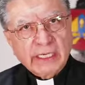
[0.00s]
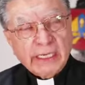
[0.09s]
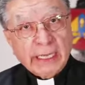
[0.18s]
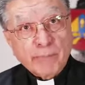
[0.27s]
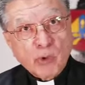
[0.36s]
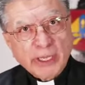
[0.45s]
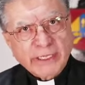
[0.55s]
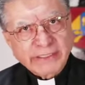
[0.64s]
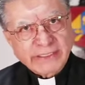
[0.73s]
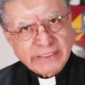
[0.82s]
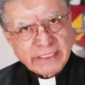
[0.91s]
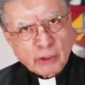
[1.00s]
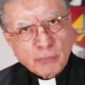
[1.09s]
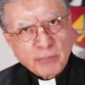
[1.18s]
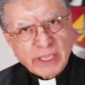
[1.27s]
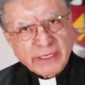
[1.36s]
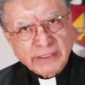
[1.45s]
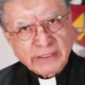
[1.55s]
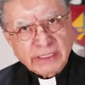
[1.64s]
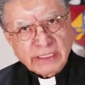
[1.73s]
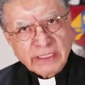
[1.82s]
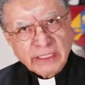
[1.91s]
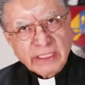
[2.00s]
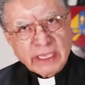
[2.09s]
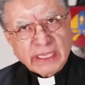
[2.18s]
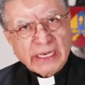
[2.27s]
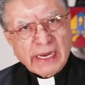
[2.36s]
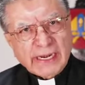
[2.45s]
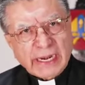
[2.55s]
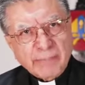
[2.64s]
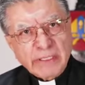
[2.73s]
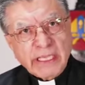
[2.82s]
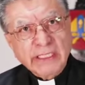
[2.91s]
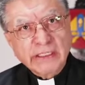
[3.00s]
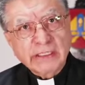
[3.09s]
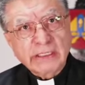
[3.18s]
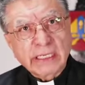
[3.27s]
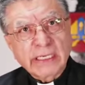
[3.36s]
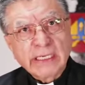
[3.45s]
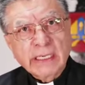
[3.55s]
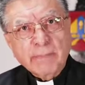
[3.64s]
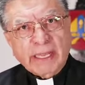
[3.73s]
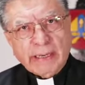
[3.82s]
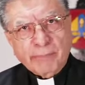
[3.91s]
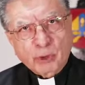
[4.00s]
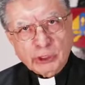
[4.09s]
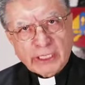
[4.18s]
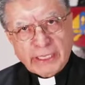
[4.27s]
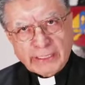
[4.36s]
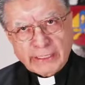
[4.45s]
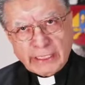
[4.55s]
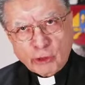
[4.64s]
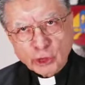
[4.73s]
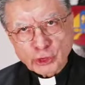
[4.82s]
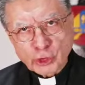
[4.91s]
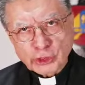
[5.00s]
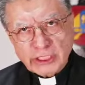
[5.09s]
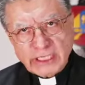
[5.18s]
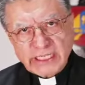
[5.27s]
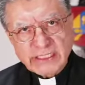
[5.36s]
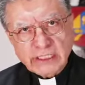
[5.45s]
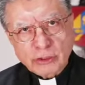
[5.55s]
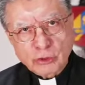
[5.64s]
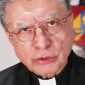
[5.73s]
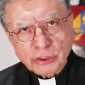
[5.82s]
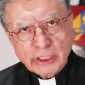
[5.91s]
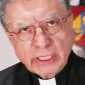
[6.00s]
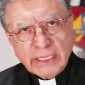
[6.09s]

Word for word: la muerte se convierte en herramienta para proteger negocios ilícitos